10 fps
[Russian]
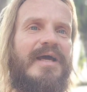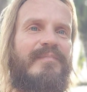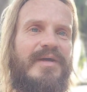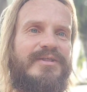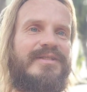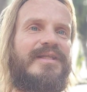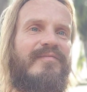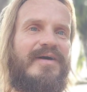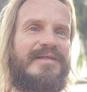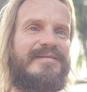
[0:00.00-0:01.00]
Опять же,
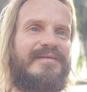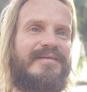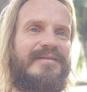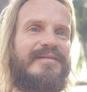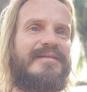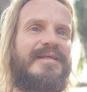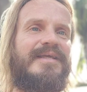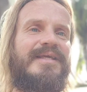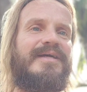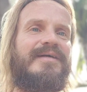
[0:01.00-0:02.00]
для вас.
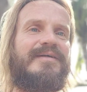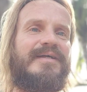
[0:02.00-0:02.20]
И